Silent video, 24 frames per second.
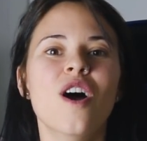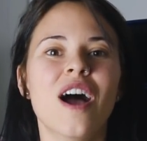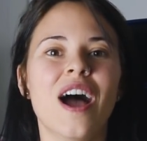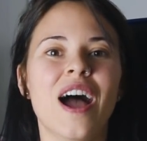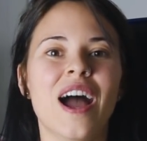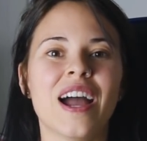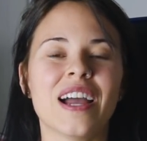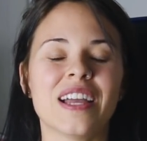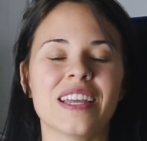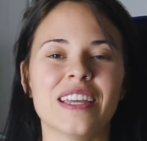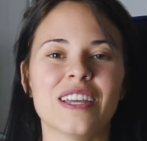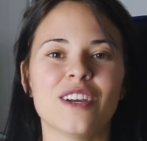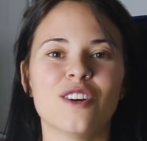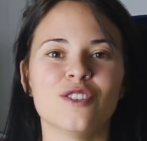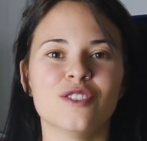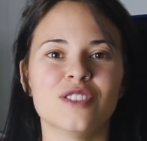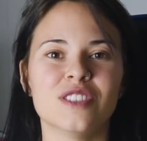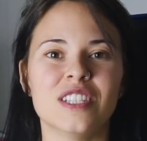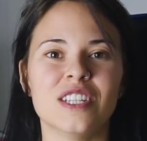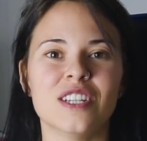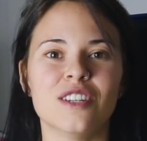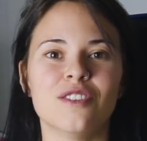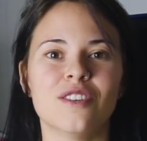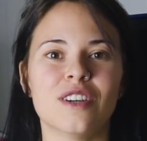aquí
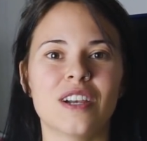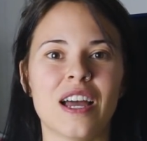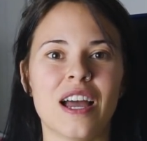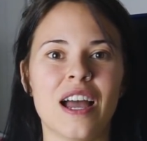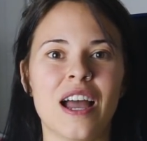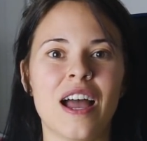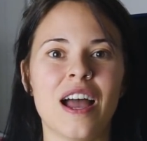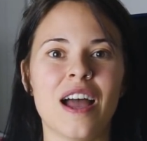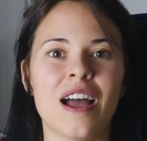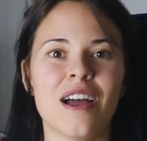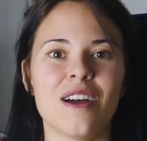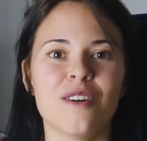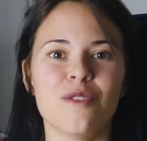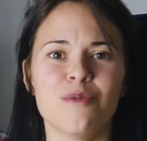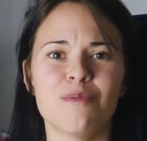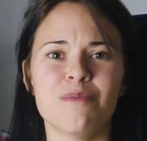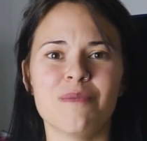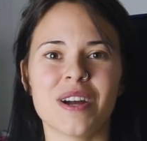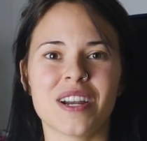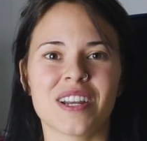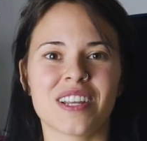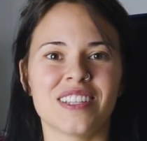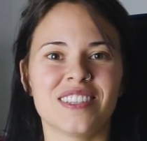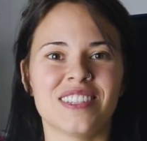contigo la,
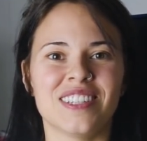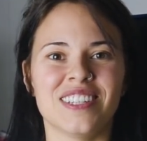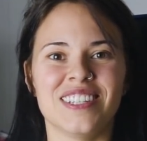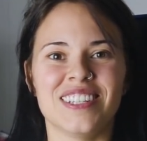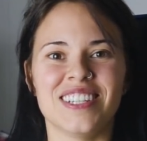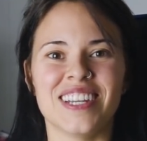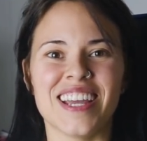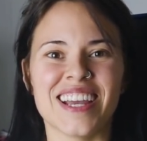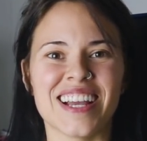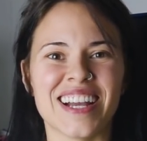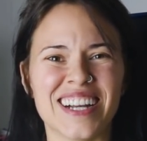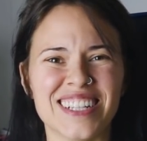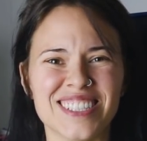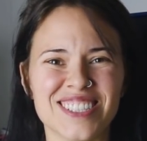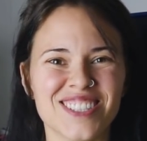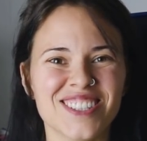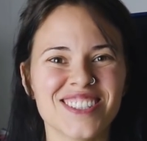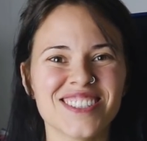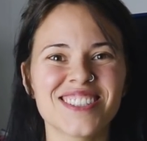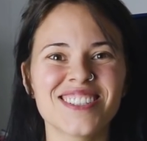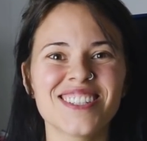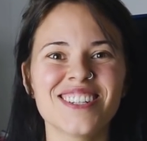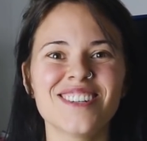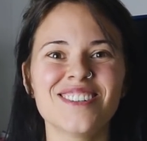un marketing
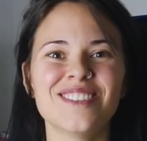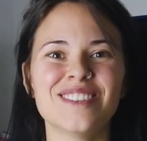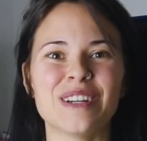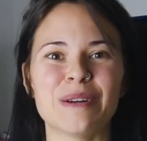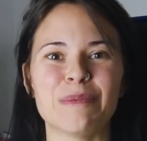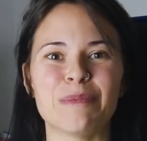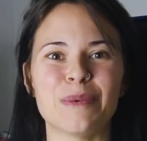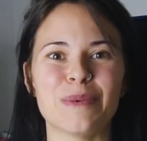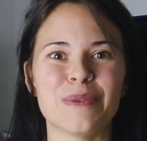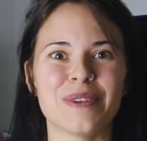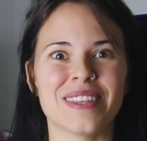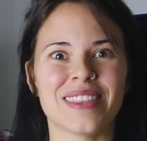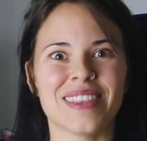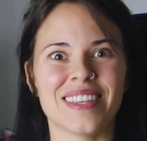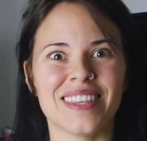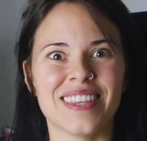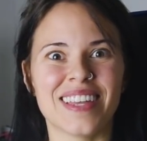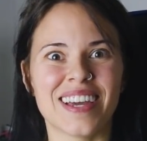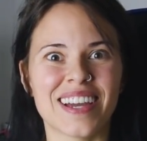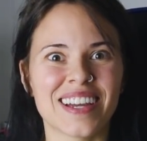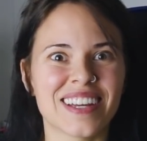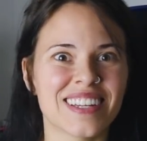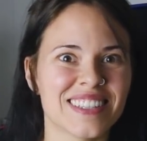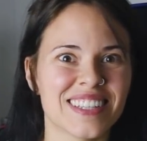engañoso, una
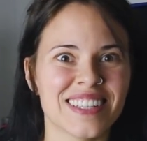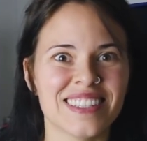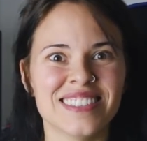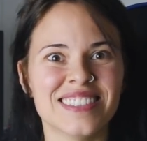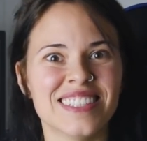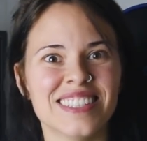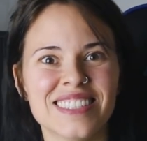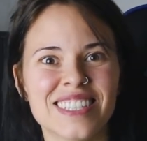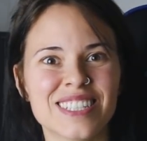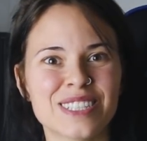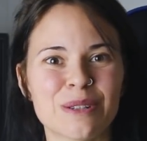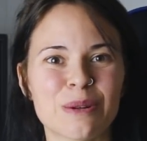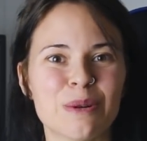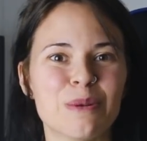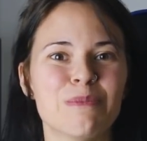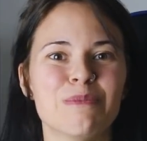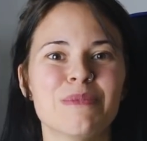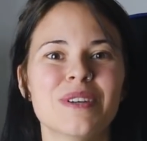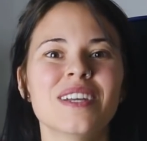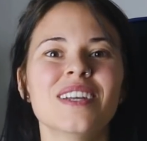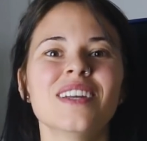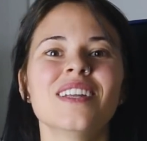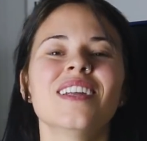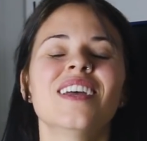publicidad que te intenta
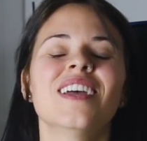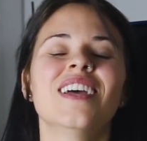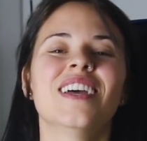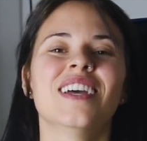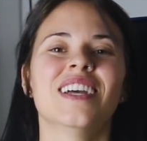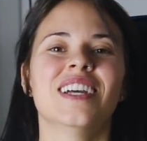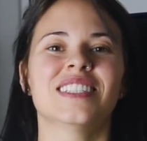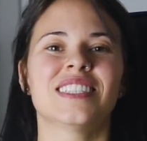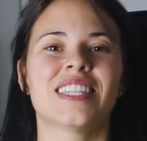sucumbir.